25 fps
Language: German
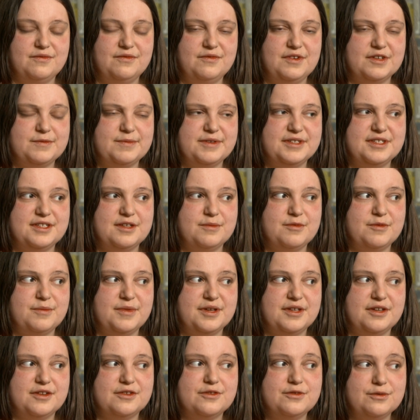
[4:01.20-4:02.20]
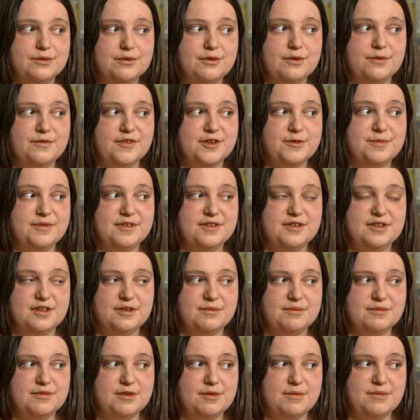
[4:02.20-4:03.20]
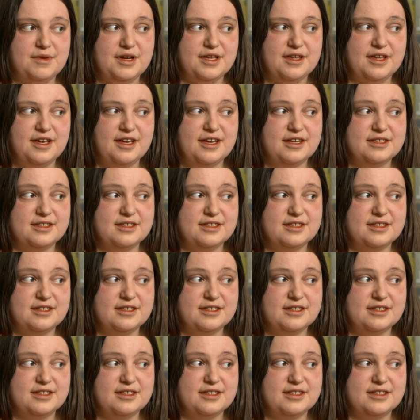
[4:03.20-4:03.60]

Was passiert denn mit meiner Zukunft? Was passiert mit meiner